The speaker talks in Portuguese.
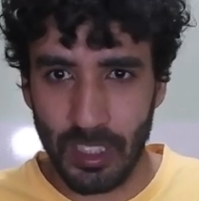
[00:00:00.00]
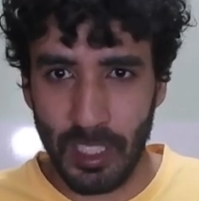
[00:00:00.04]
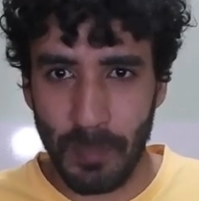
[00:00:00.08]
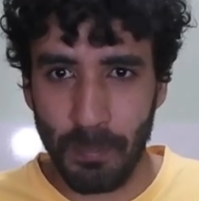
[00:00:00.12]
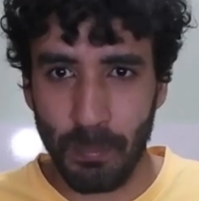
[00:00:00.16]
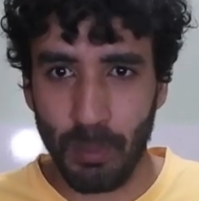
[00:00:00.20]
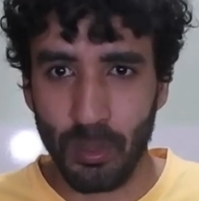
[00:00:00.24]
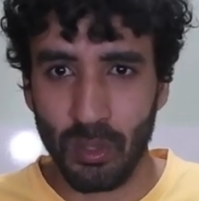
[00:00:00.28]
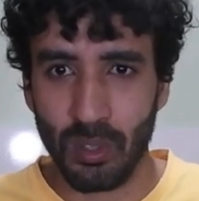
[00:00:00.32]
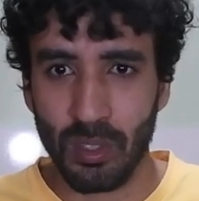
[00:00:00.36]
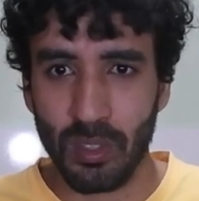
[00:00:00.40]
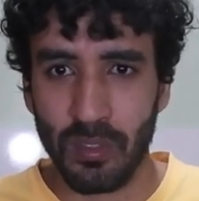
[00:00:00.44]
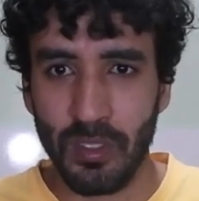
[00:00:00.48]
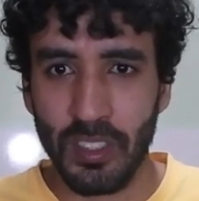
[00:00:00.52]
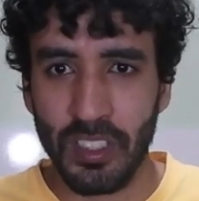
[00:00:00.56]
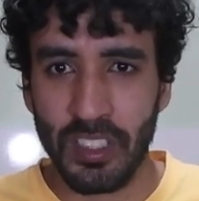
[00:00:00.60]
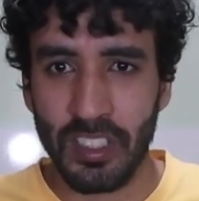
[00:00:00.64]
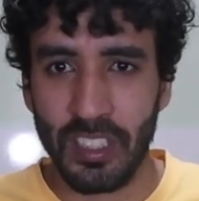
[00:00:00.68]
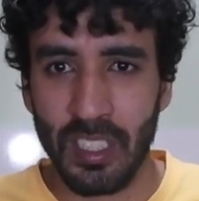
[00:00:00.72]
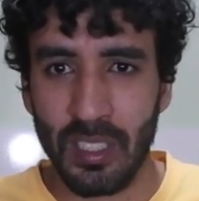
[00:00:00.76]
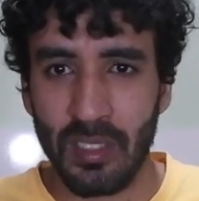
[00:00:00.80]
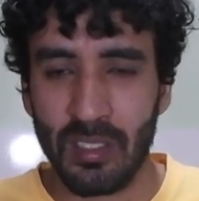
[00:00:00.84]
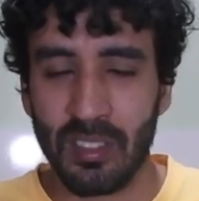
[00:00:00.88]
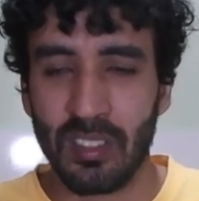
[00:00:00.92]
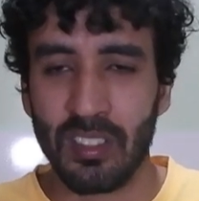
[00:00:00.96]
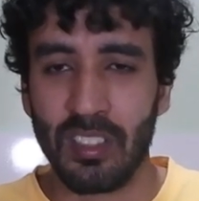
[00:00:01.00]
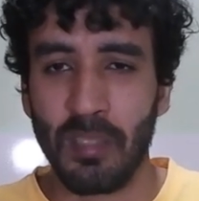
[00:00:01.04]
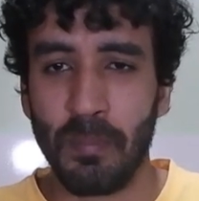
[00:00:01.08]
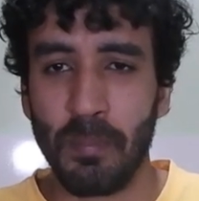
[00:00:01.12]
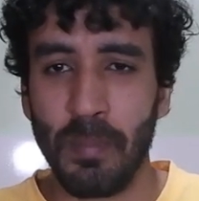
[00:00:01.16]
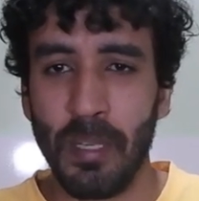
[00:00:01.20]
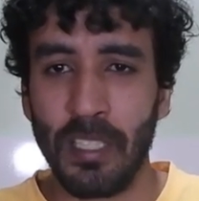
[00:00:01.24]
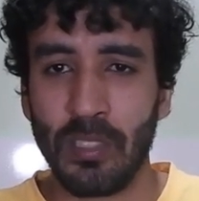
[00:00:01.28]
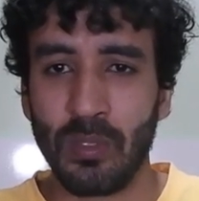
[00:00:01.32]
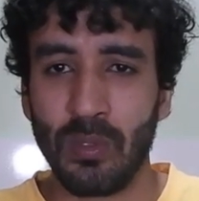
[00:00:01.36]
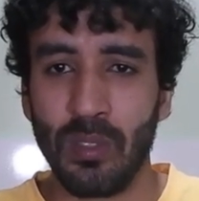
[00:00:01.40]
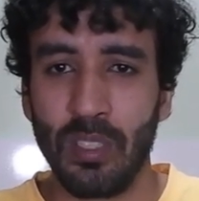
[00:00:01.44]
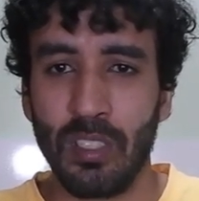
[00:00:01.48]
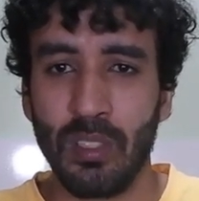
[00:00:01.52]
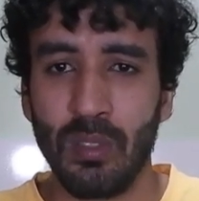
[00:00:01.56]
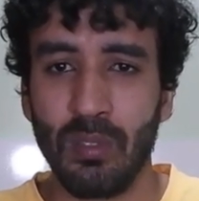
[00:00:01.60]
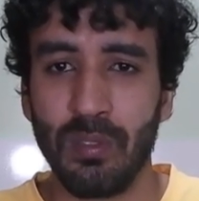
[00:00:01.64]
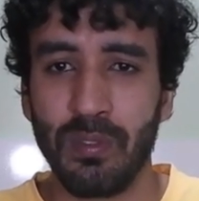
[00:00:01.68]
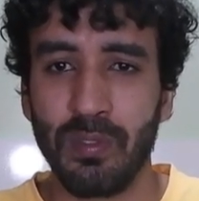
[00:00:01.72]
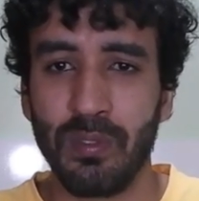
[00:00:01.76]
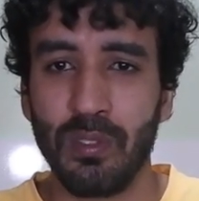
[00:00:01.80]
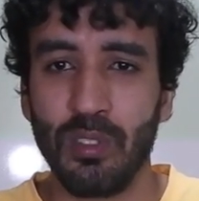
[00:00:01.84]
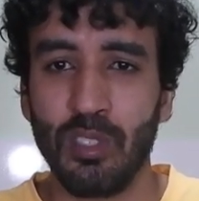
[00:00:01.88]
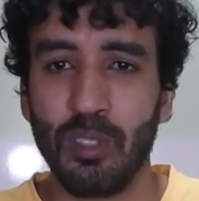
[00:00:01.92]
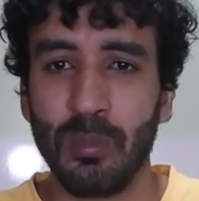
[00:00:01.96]
Depois de uns 20 anos que se passam ali o
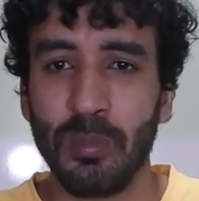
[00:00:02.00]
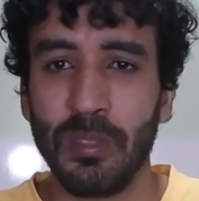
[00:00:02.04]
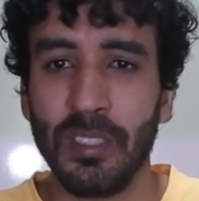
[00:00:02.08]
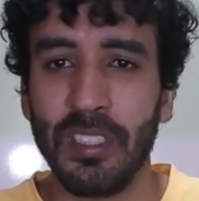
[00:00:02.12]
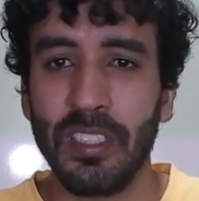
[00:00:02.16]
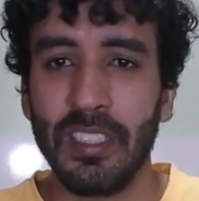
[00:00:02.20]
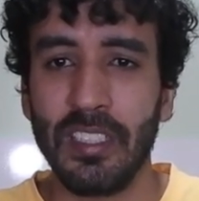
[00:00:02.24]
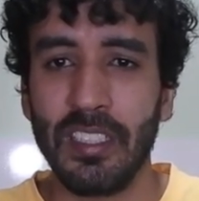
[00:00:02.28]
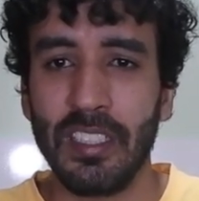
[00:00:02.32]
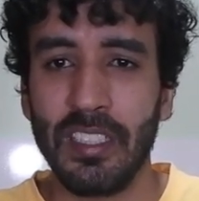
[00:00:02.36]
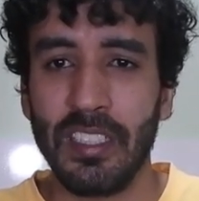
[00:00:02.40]
filme,